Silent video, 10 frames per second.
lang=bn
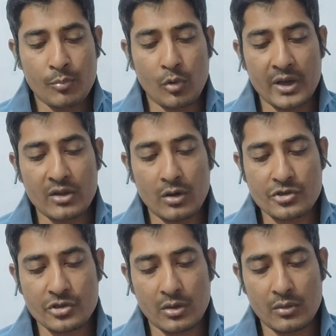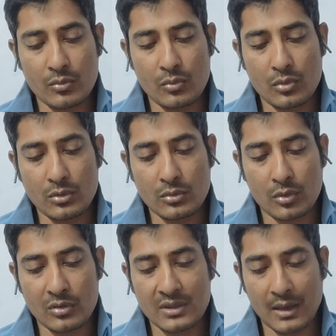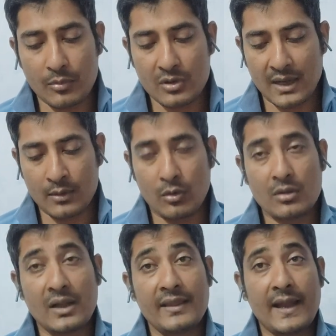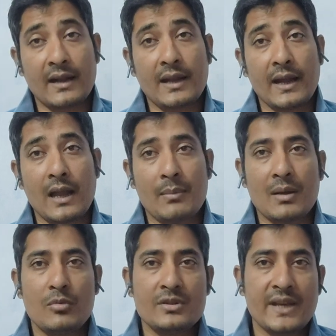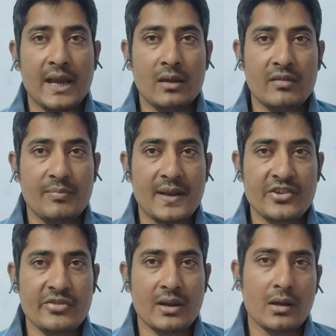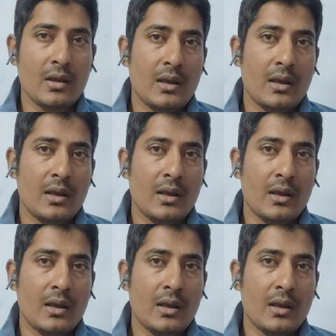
পরিদর্শন ও তত্ত্বাবধান অর্থাৎ একটাকে আমরা বলছি ইন্সপেকশন